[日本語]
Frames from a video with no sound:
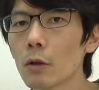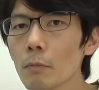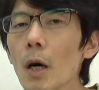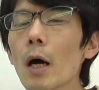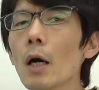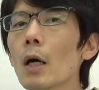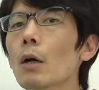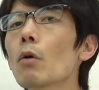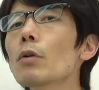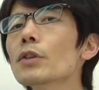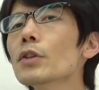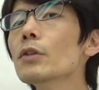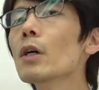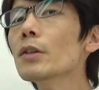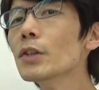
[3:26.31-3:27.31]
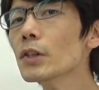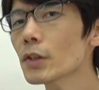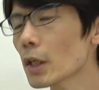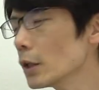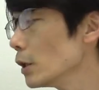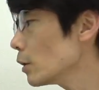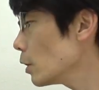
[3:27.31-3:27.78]
まあ、交通アクセス
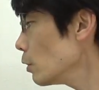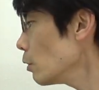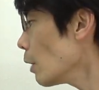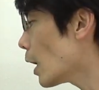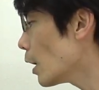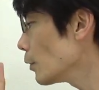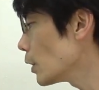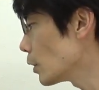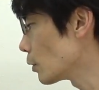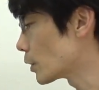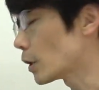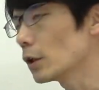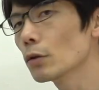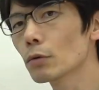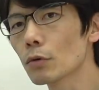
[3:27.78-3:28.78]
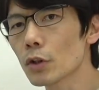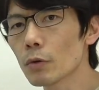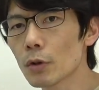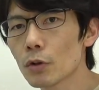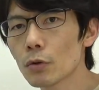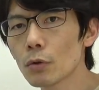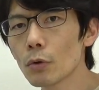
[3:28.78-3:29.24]
がいいっていうのは判断の材料として
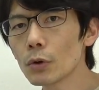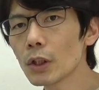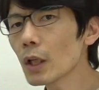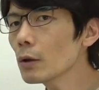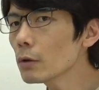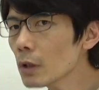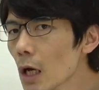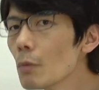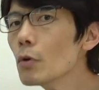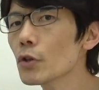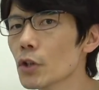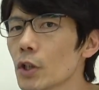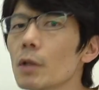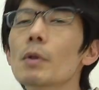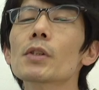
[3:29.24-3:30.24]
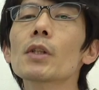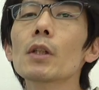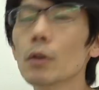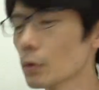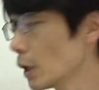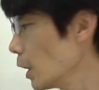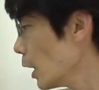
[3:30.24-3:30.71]
は重要になるかもしれませ
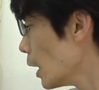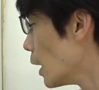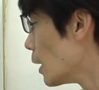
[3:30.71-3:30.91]
んよね。